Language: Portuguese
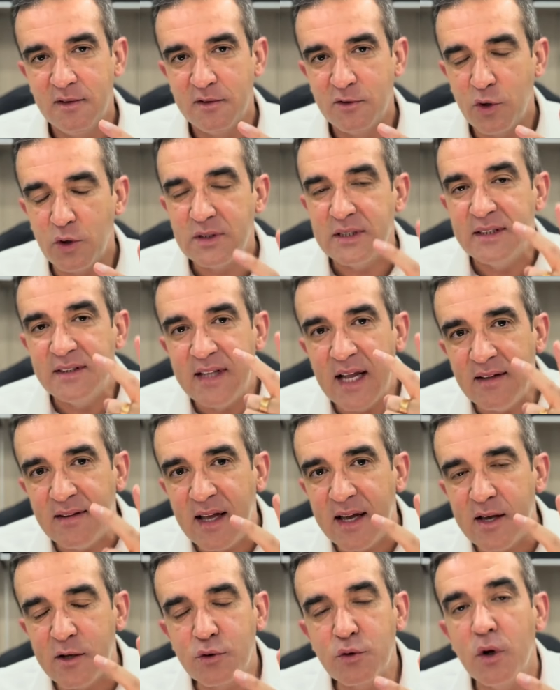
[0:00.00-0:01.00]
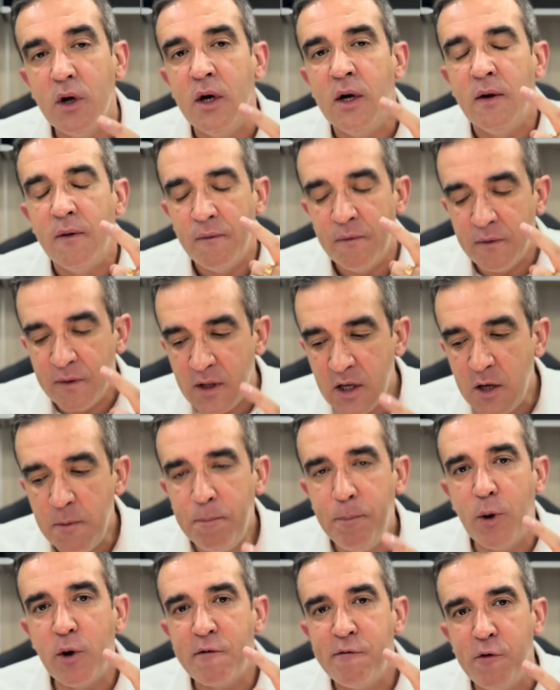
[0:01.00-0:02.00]
Então, se entenda isso: nem
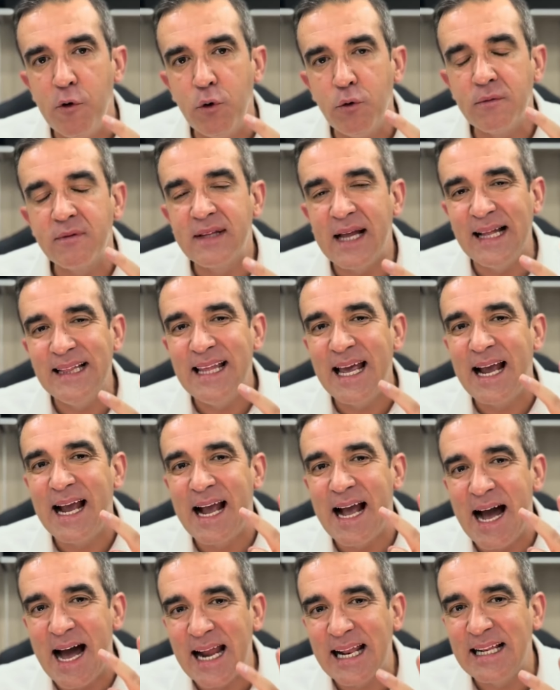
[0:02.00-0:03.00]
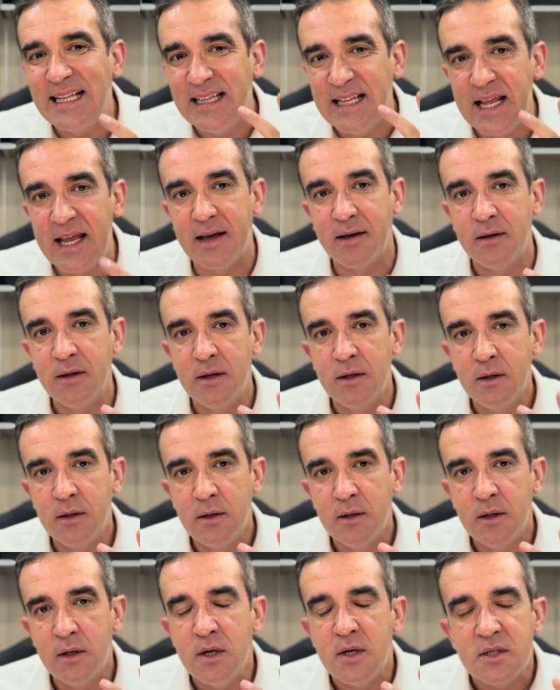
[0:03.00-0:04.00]
por vontade de carne
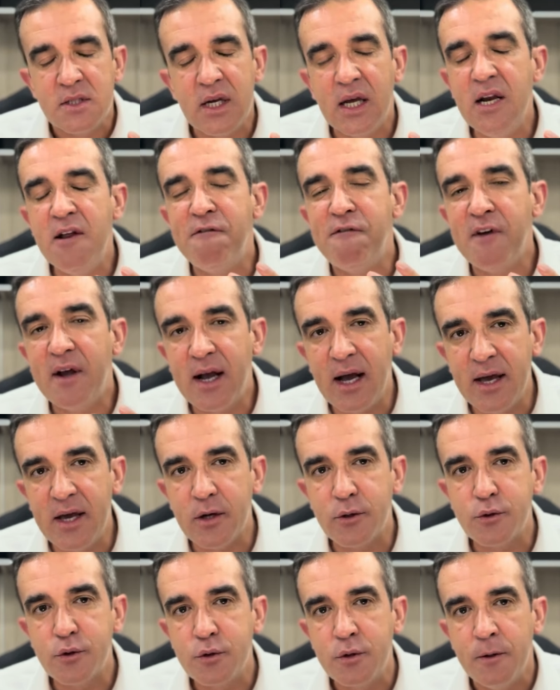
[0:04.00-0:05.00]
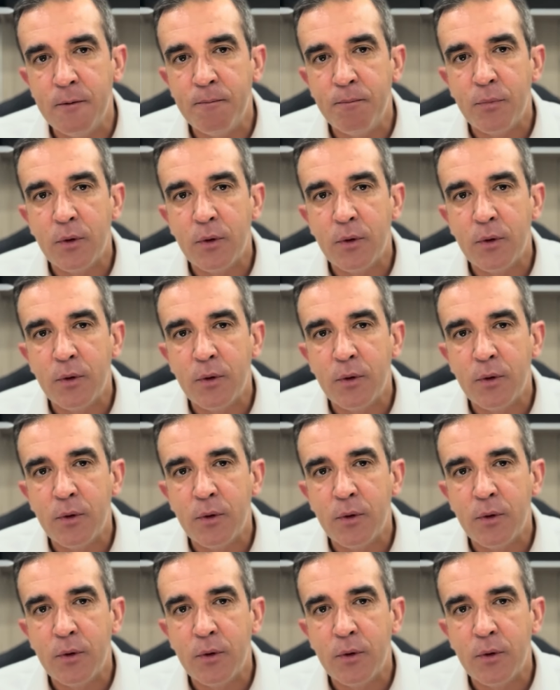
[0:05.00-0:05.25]
Significa isso.